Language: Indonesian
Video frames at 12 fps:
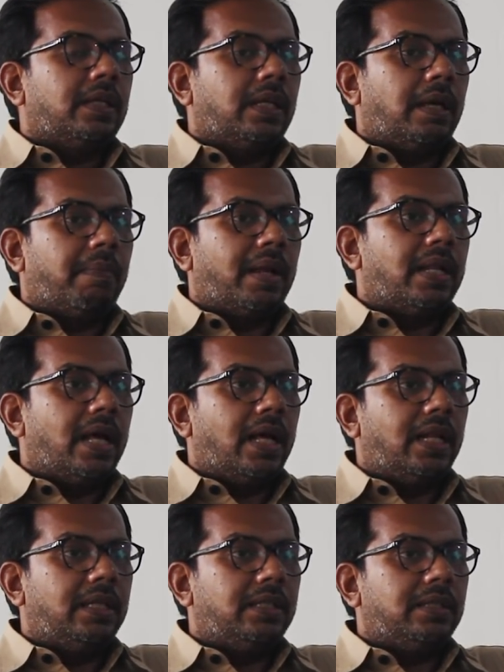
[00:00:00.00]
Nah,
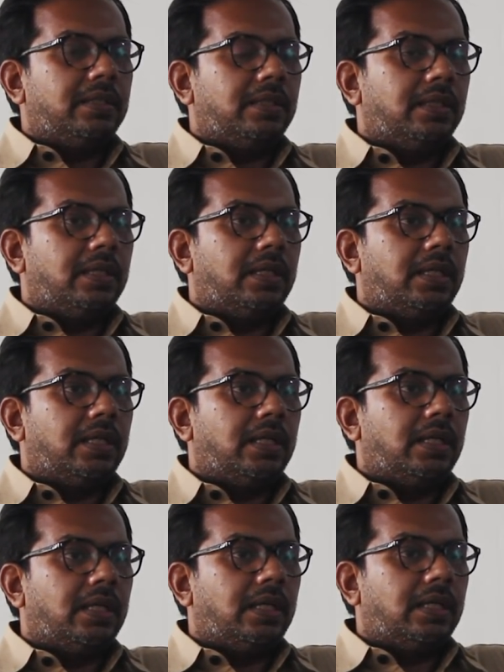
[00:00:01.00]
padahal
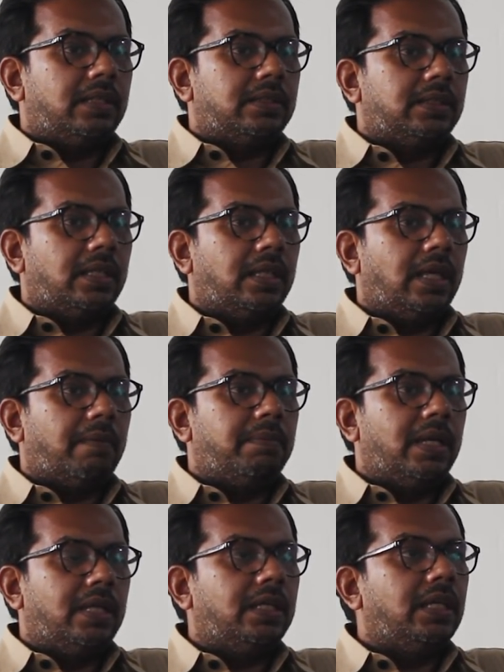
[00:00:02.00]
uh, setiap
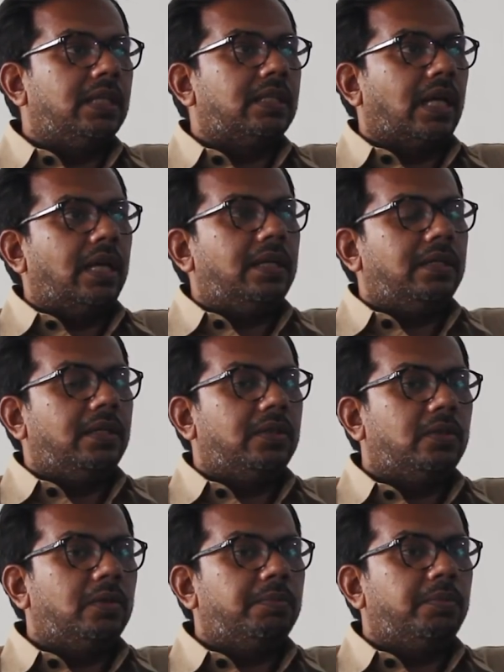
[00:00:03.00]
dari kita
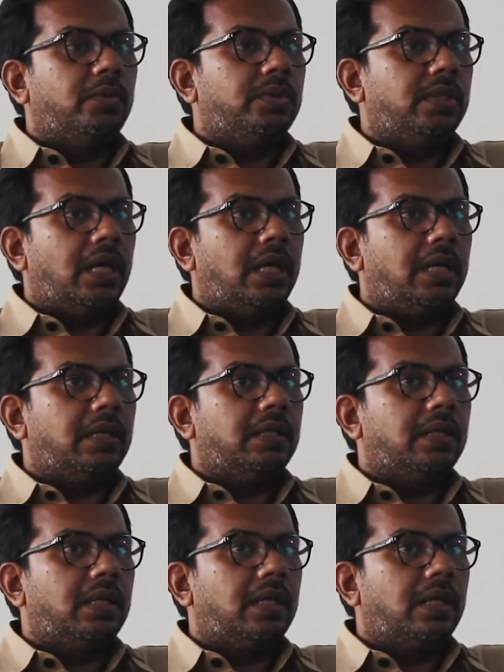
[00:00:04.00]
itu punya
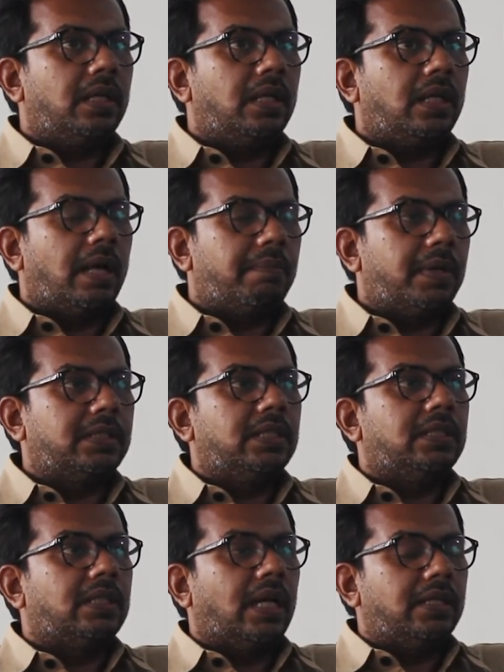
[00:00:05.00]

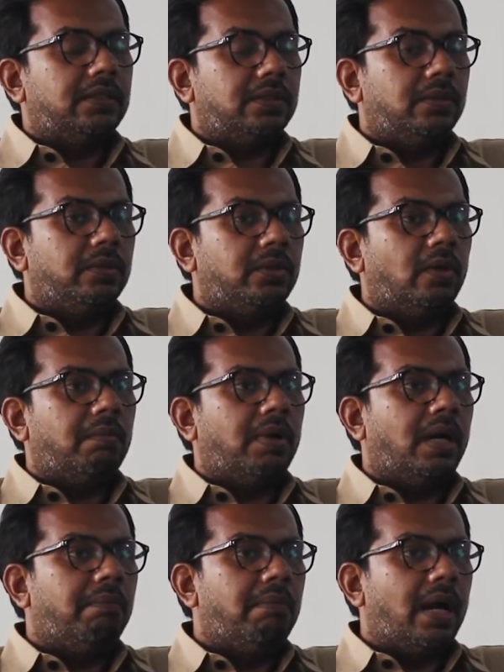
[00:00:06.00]
kapasitas untuk
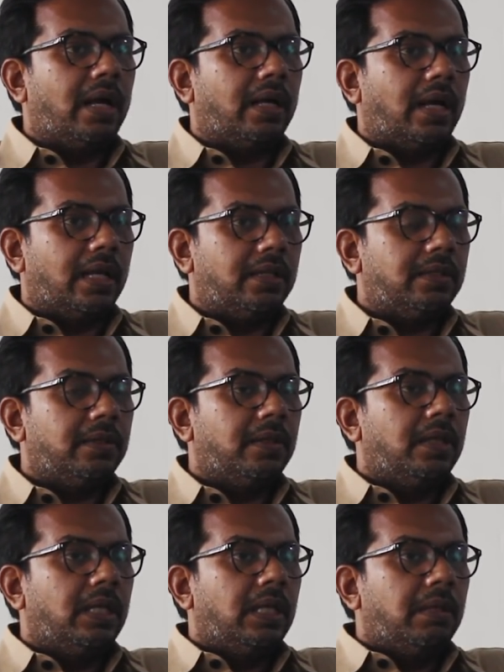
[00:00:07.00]
mengembangkan
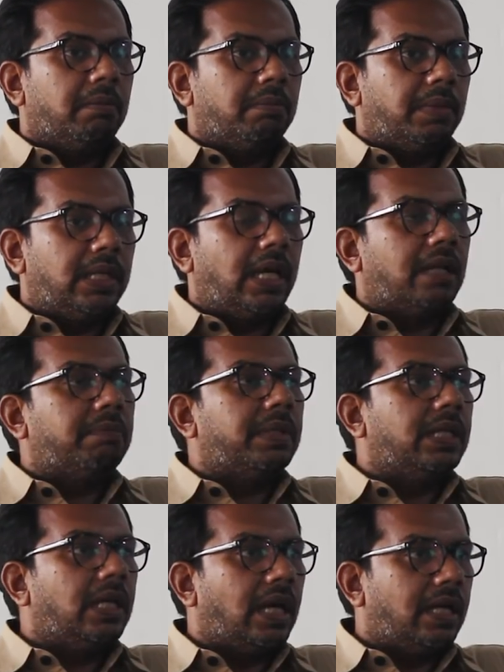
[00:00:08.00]

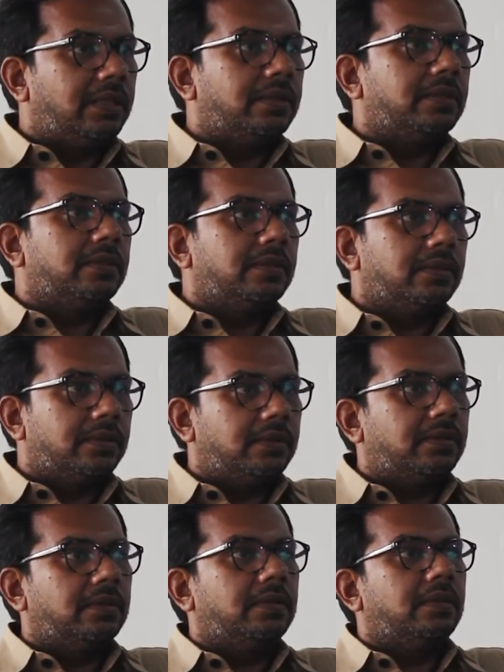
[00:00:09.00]
pilihan-pilihan
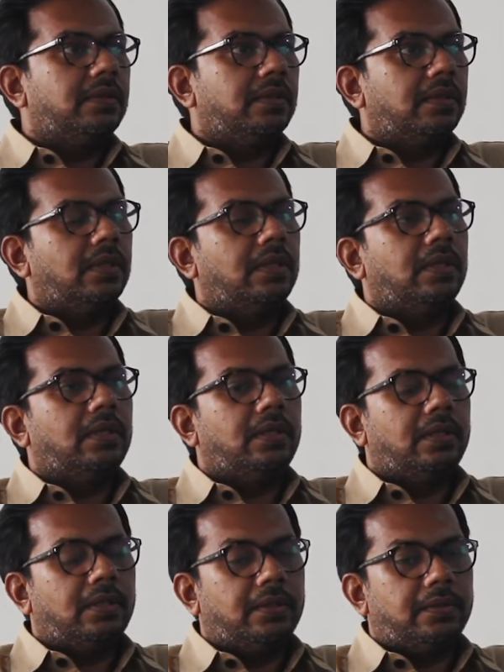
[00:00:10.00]

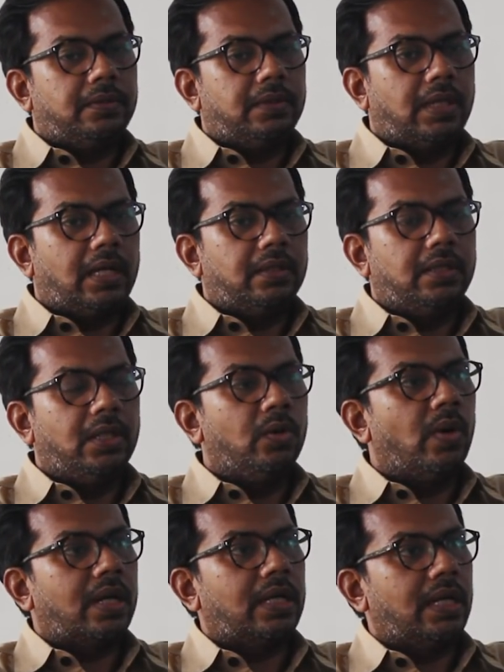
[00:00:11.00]
eh, yang di
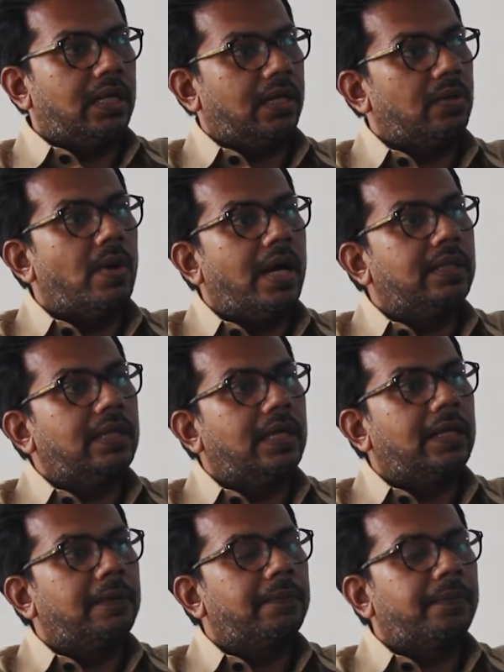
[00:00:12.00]
luar dari keduanya.